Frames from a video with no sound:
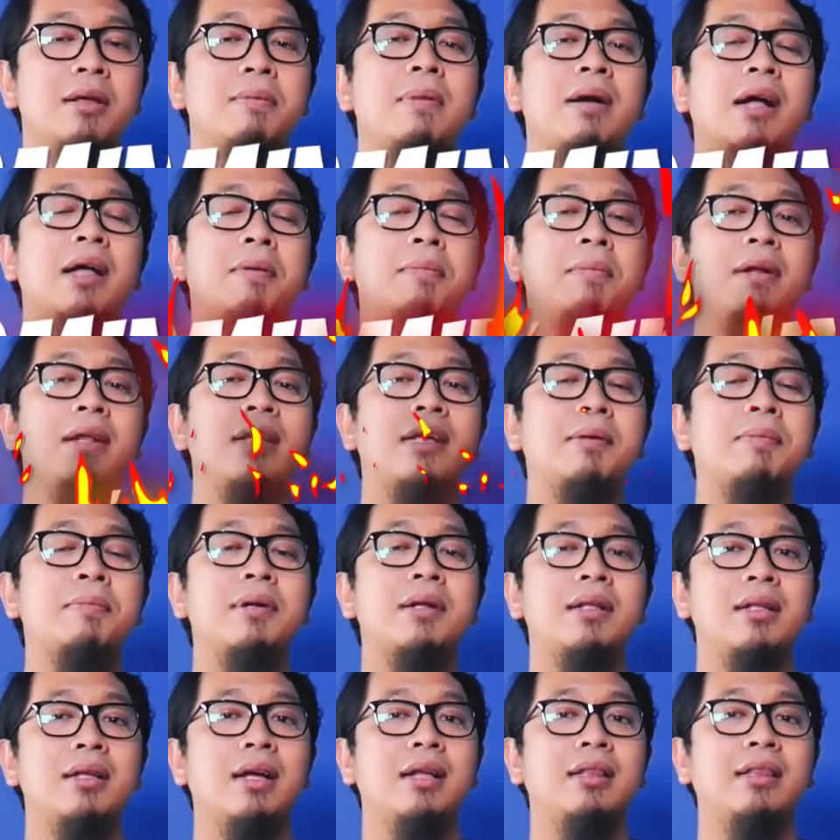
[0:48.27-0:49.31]
Bagaimana kita
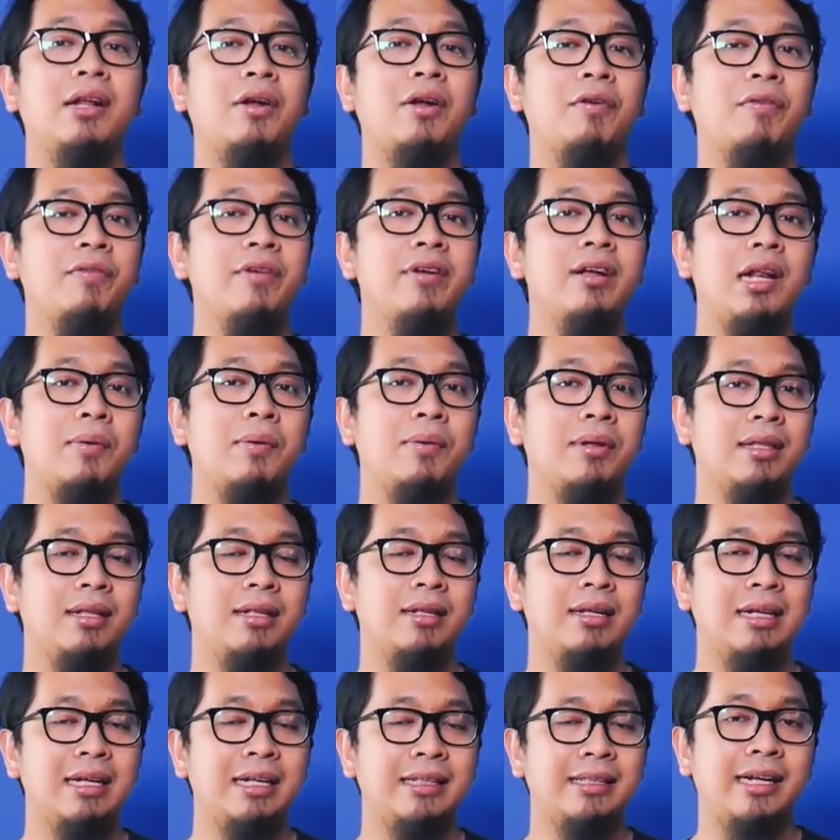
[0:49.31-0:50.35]
mendatangkan traffic
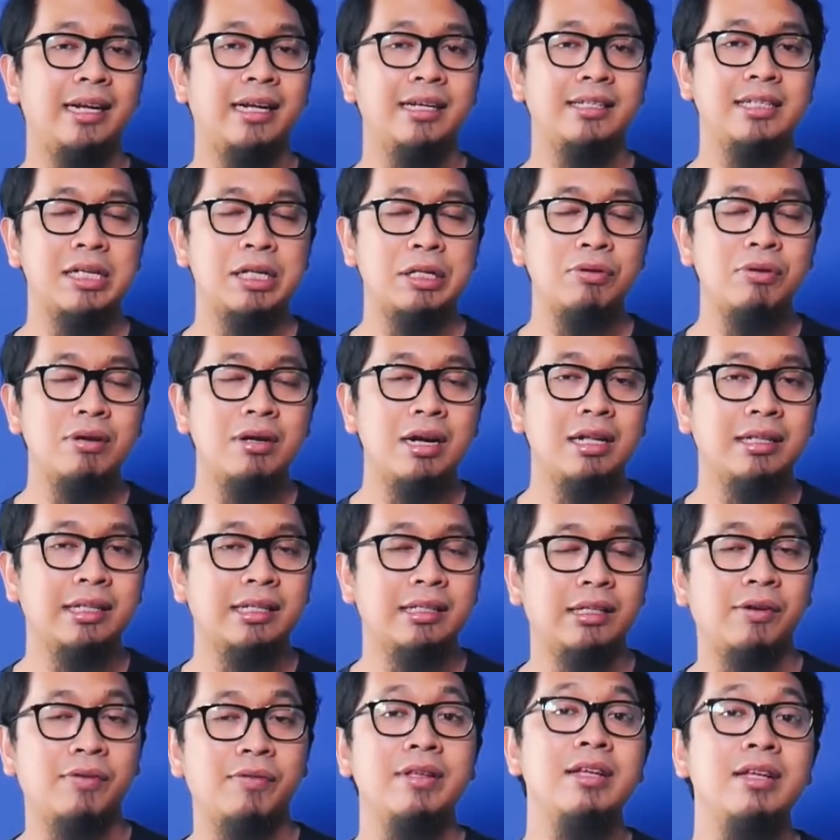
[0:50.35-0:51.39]
lewat atraksinya itu adalah
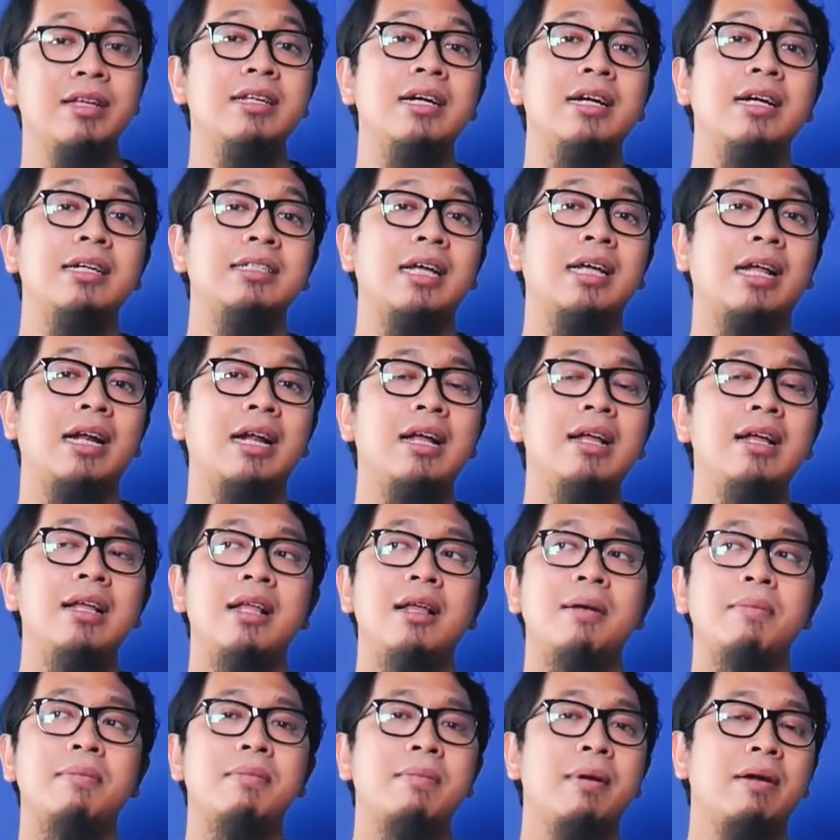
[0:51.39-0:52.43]
attract trafficnya dengan
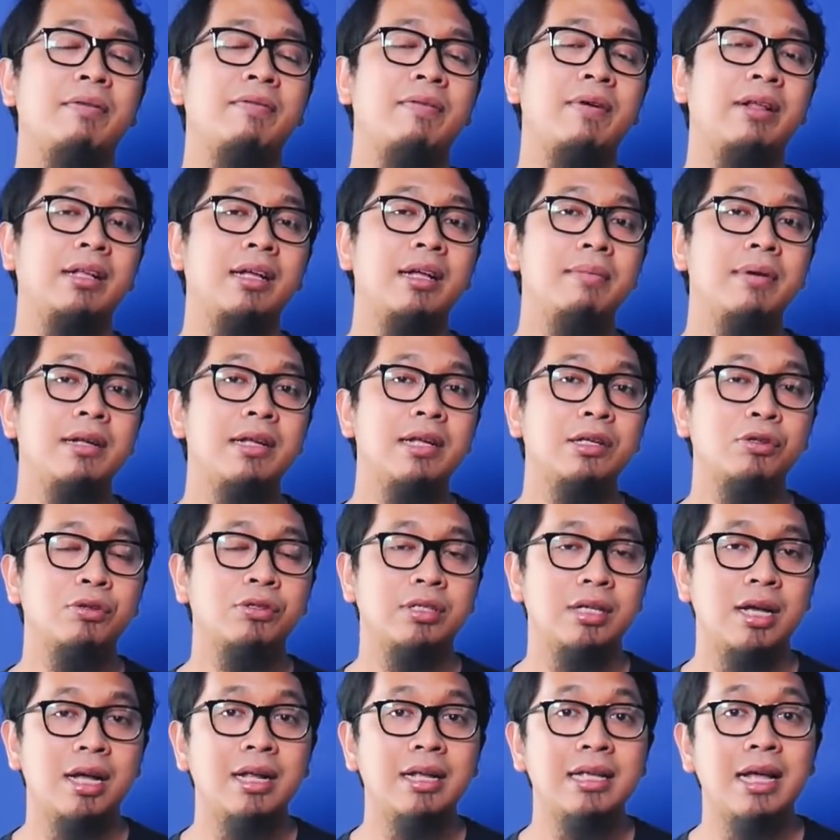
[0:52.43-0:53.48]
cara memanfaatkan media
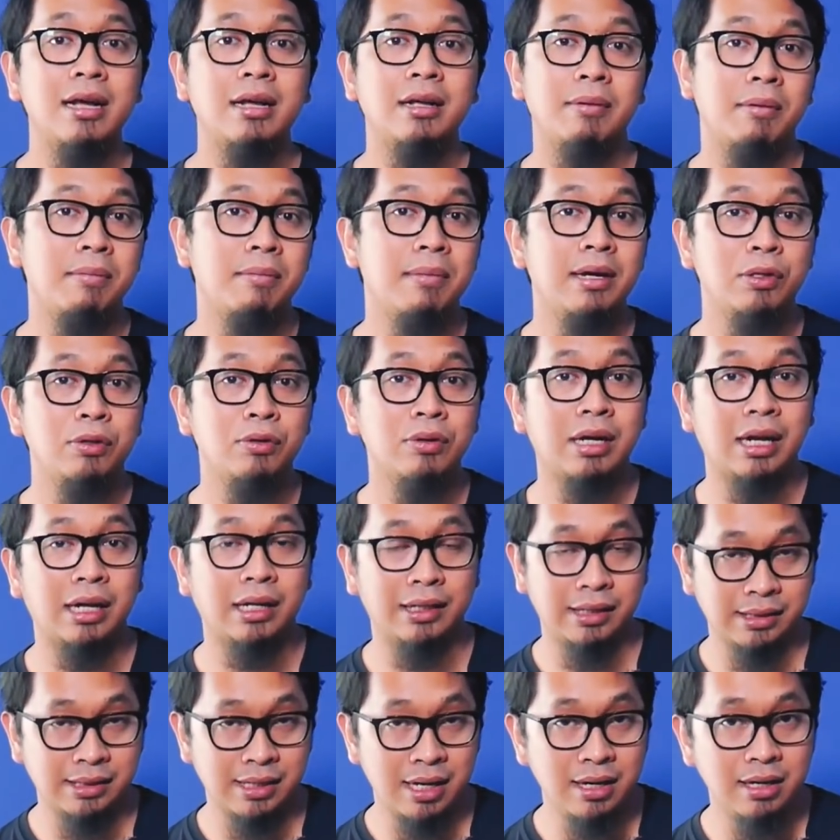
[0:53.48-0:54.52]
sosial yang memang itu
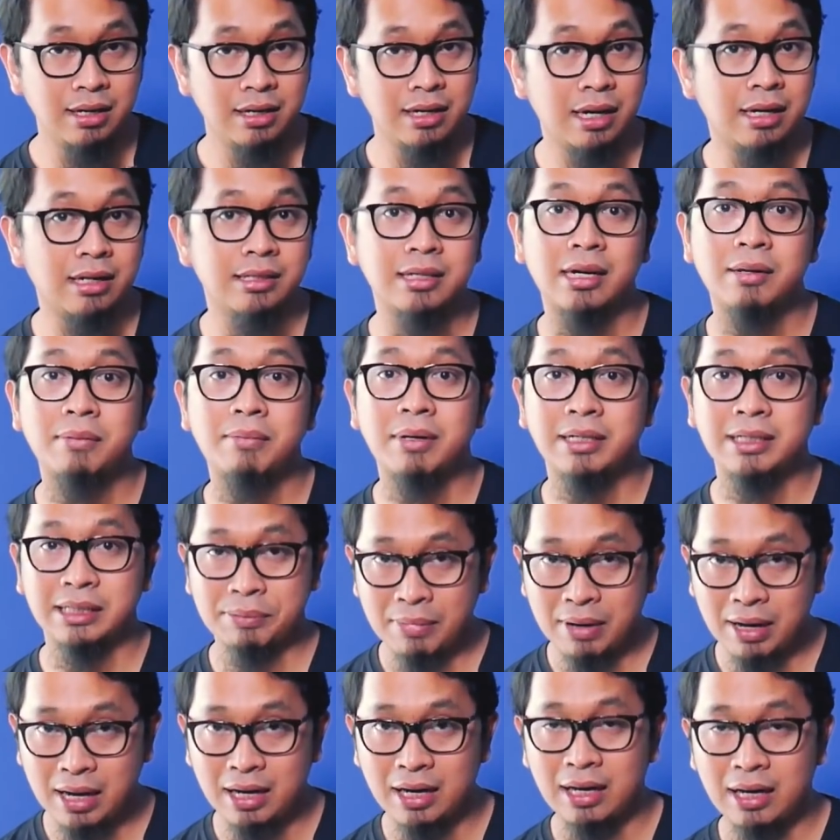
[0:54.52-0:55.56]
gratisan dengan secara
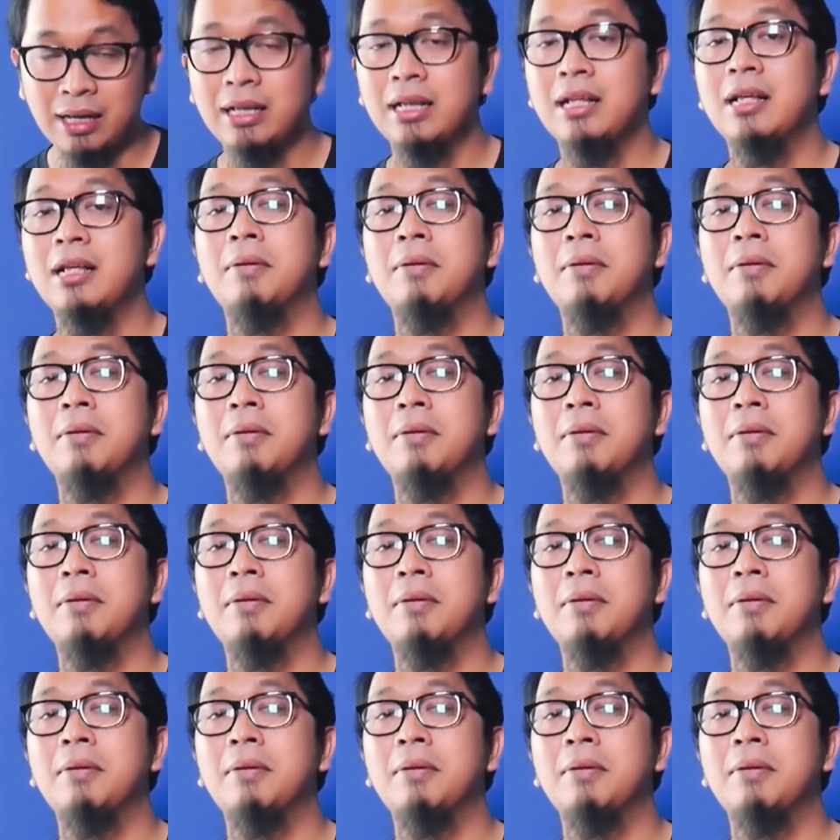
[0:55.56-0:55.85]
maksimal.